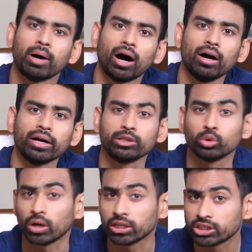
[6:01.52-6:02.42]
మీరు అవును
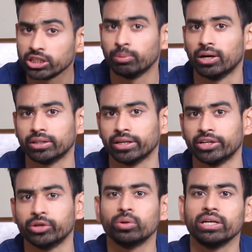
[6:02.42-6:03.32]
అంటే మంచిదే
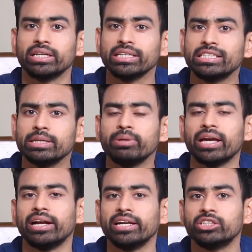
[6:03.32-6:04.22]
ఎందుకంటే ఏ
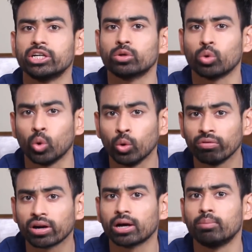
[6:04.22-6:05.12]
అడిక్షన్ నుండైనా
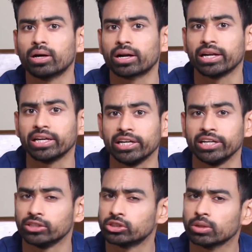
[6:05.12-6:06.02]
బయటపడాలంటే
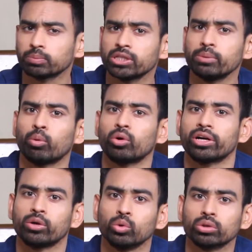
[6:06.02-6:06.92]
అన్నింటికన్నా
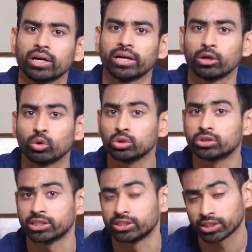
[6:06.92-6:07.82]
ఇంపార్టెంట్ మీకు మీరు
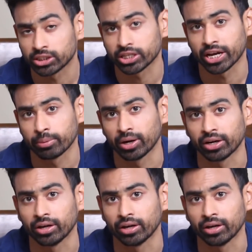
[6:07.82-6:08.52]
నిజాయితీగా ఉండడం